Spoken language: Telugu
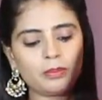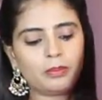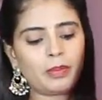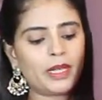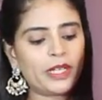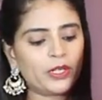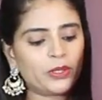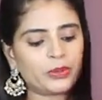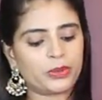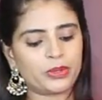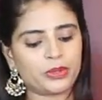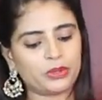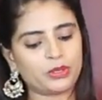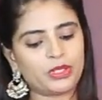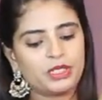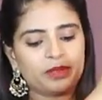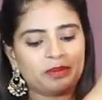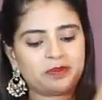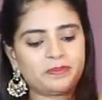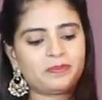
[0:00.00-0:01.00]
ప్లెయిన్
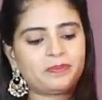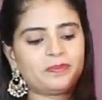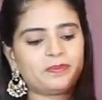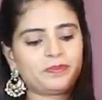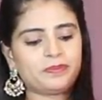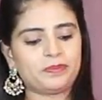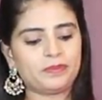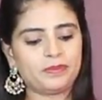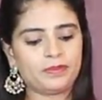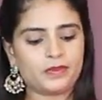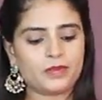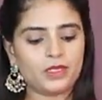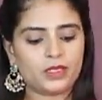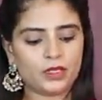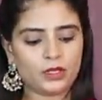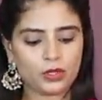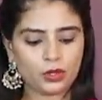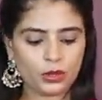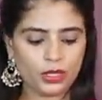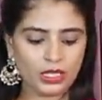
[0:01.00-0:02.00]
ఉంటుంది
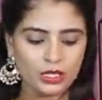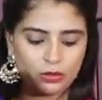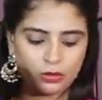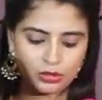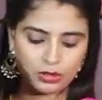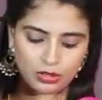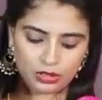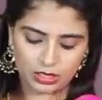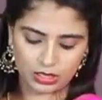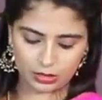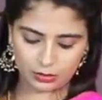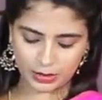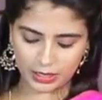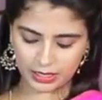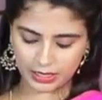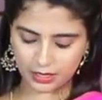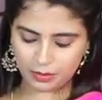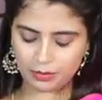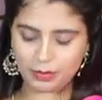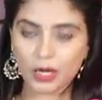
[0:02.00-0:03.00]
సో ఇలా
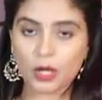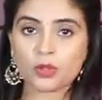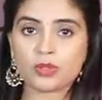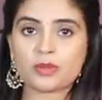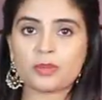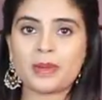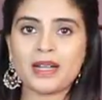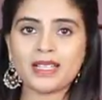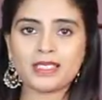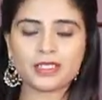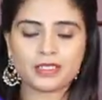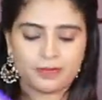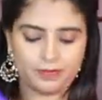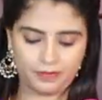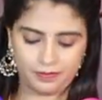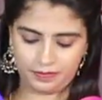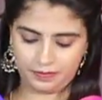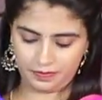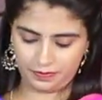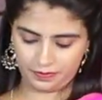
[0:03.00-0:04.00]
ఉంటుందన్నమాట బ్లౌజ్ పార్ట్
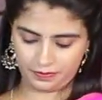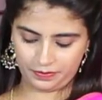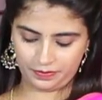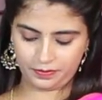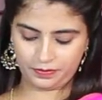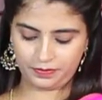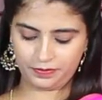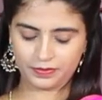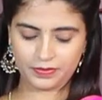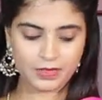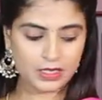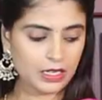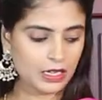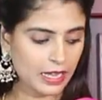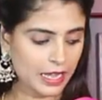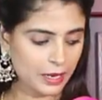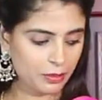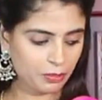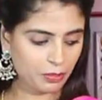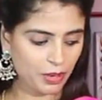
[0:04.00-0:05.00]

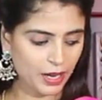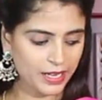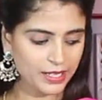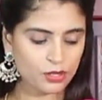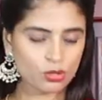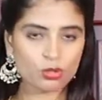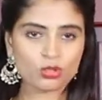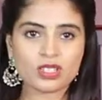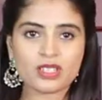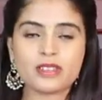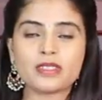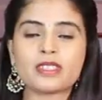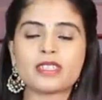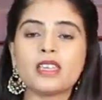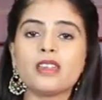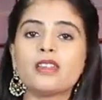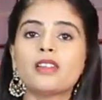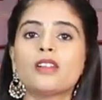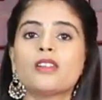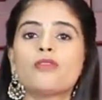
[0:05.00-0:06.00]
అండ్ ప్రైస్
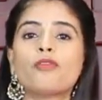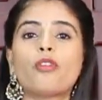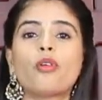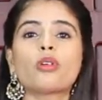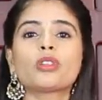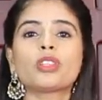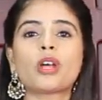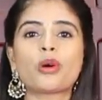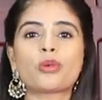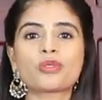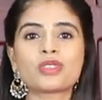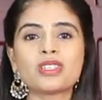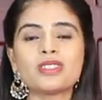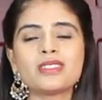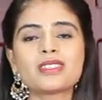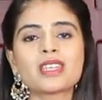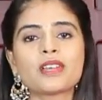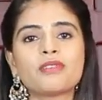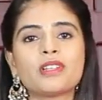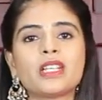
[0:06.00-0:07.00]
వచ్చేసి ఫోర్
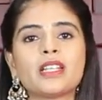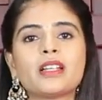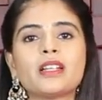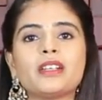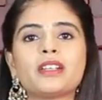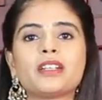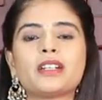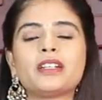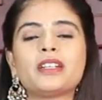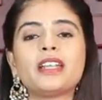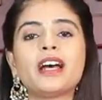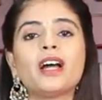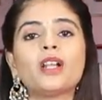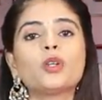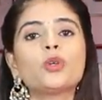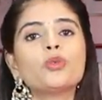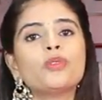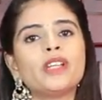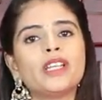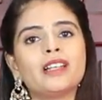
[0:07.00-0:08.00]
థౌజండ్ సెవెన్ హండ్రెడ్
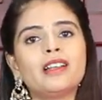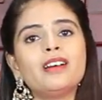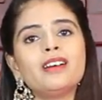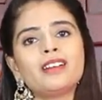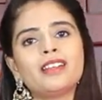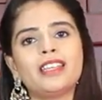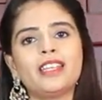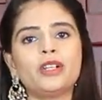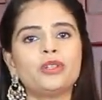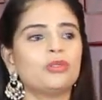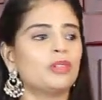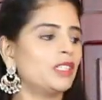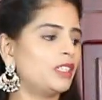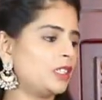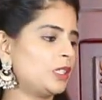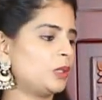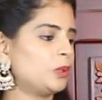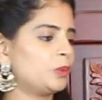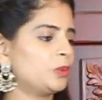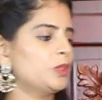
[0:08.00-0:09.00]
నాలుగు వేల ఏడు
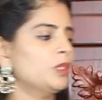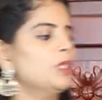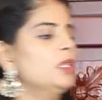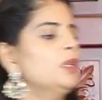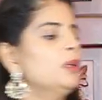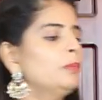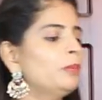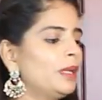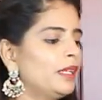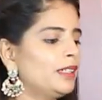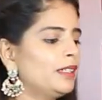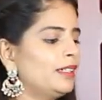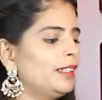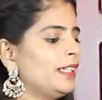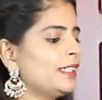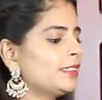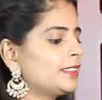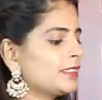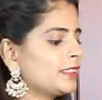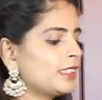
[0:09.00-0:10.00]
వందలు మన
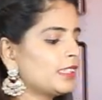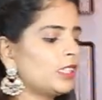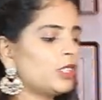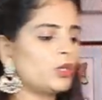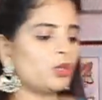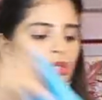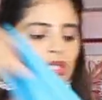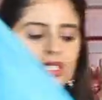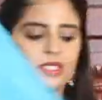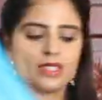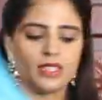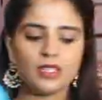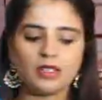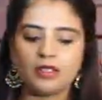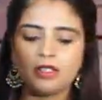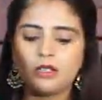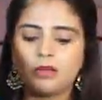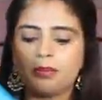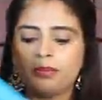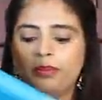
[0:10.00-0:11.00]
నెక్స్ట్ కలర్ వచ్చేసి
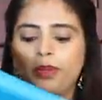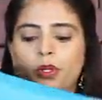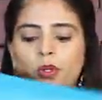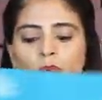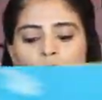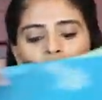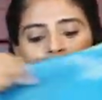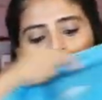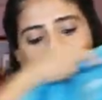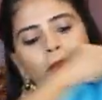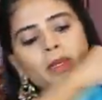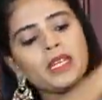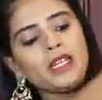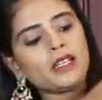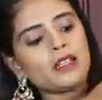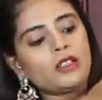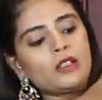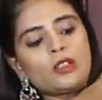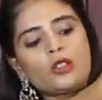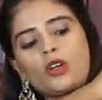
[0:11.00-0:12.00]
బ్లూ విత్
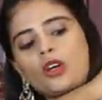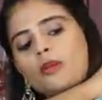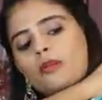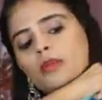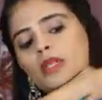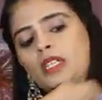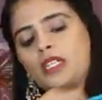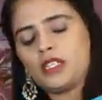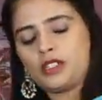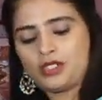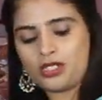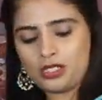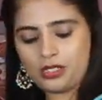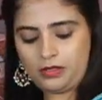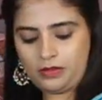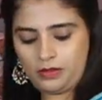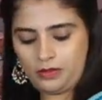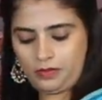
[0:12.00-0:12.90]
పింక్ కలర్ కాంబినేషన్